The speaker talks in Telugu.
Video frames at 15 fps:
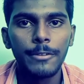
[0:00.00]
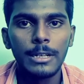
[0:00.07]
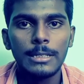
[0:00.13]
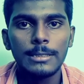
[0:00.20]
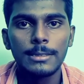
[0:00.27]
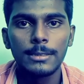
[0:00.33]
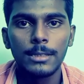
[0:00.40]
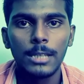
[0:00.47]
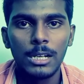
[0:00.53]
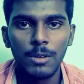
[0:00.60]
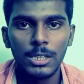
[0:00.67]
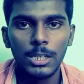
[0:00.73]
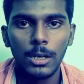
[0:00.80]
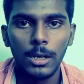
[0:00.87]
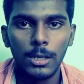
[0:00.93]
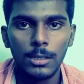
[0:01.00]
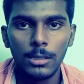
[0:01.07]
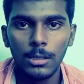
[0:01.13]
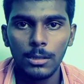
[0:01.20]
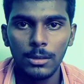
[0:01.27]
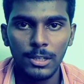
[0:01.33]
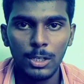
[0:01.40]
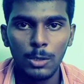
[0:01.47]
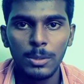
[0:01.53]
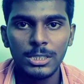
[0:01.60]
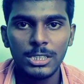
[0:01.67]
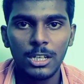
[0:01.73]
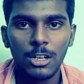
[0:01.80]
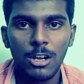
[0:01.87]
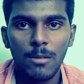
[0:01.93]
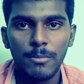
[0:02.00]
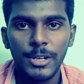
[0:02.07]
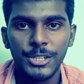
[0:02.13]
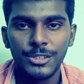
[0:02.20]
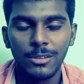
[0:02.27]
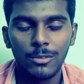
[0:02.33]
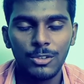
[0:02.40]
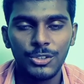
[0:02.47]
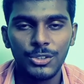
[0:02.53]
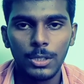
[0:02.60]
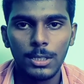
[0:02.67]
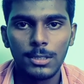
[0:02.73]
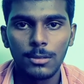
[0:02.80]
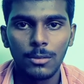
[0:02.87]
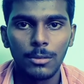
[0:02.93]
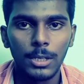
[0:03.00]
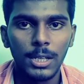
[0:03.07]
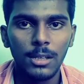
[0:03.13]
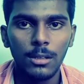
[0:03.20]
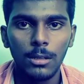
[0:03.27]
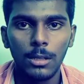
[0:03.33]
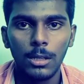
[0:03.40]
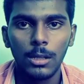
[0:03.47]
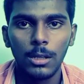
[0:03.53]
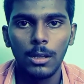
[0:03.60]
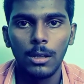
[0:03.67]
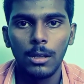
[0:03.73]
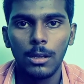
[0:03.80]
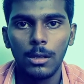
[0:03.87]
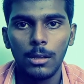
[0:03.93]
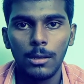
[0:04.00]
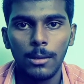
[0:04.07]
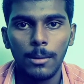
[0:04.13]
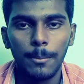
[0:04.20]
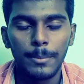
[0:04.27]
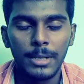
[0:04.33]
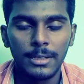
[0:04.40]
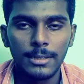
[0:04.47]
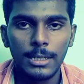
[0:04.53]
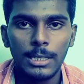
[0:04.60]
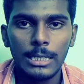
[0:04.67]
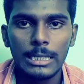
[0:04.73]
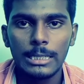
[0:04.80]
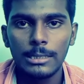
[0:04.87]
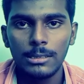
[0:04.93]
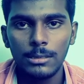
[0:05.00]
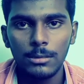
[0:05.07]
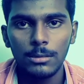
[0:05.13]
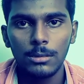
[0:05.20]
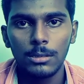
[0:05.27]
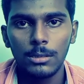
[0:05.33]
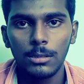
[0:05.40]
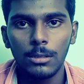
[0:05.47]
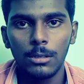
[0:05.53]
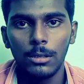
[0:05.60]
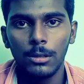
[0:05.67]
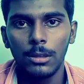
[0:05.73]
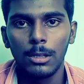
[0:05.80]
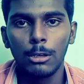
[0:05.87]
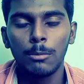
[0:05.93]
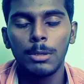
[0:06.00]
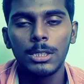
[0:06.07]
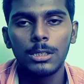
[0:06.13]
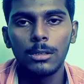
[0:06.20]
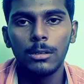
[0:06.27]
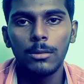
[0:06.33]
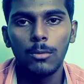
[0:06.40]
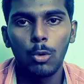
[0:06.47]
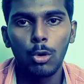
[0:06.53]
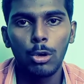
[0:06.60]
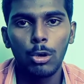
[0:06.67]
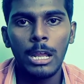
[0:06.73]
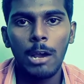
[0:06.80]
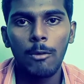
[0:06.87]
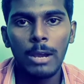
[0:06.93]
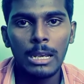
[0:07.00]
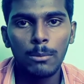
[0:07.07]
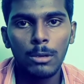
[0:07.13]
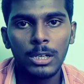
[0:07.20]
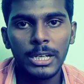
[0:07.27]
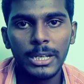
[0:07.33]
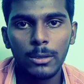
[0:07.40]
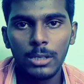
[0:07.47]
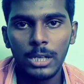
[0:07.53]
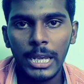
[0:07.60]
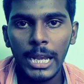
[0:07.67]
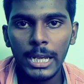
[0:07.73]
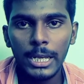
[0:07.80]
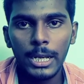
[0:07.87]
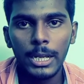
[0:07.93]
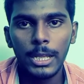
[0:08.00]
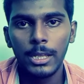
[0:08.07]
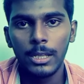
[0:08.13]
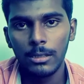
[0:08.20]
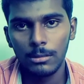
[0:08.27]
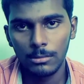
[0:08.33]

ఫ్రెండ్స్ తర్వాత తిరుపతి అకామిడేషన్ గురించి తెలుసుకుంటే ప్రజెంట్ తిరుపతిలో ఓన్లీ అవైలబిలిటీలో ఉన్న టీటీడీ